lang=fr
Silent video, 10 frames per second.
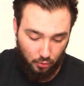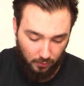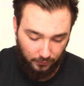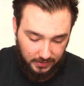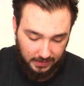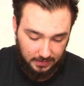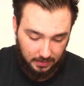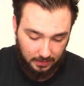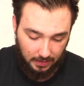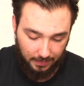où vous
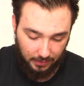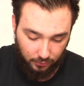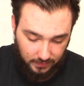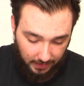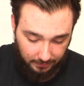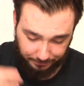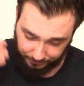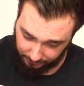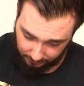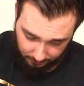dites, eh bien écoutez,
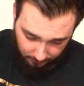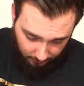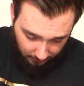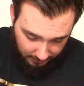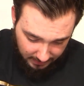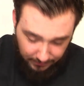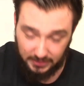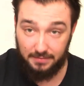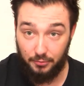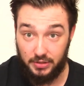si
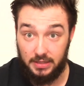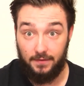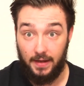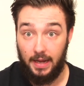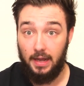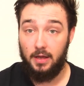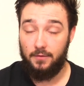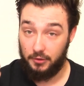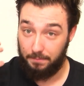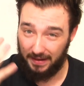vous êtes motivé,
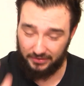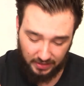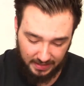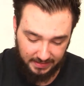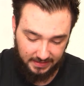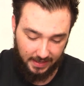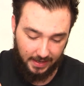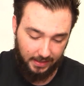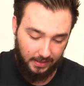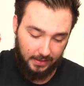votre
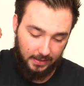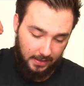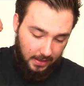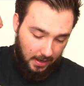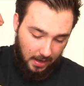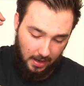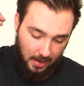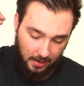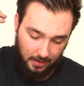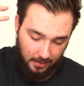personnalité,
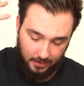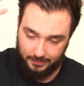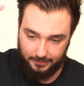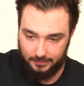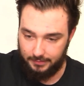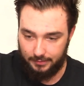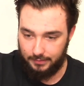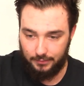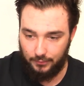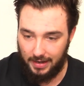euh,
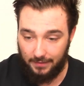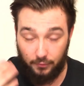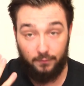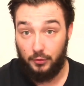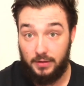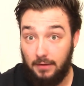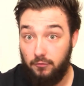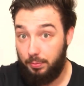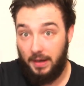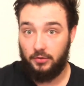voilà, votre taille, vous
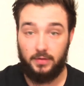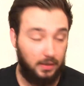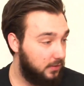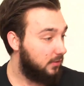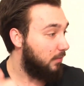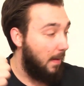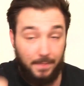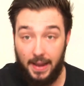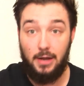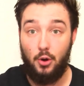vous présentez, vous dites
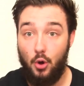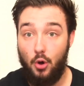m'appelle